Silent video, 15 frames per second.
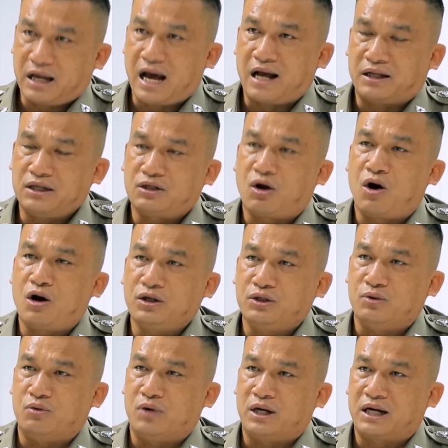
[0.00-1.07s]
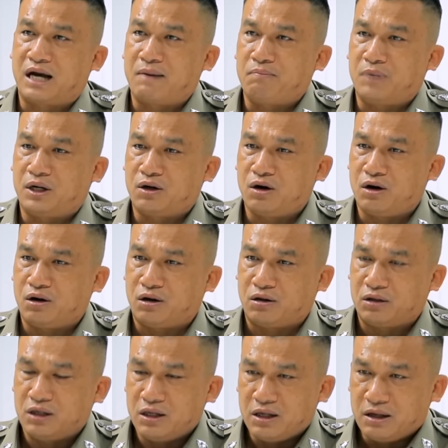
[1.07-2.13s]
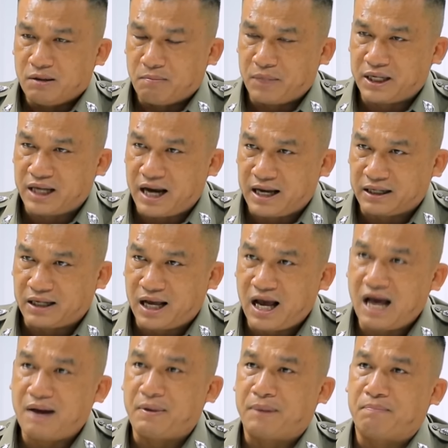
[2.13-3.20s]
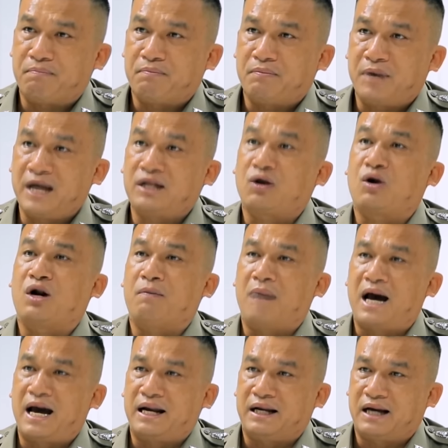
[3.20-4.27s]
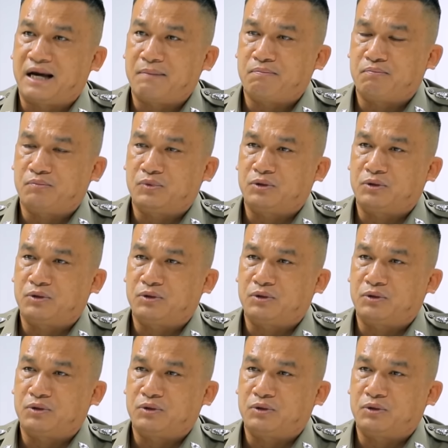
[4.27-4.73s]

อาที่ท้องอยู่แล้วครับ แล้วก็เป็นการฆ่าแบบให้ทรมานนะครับ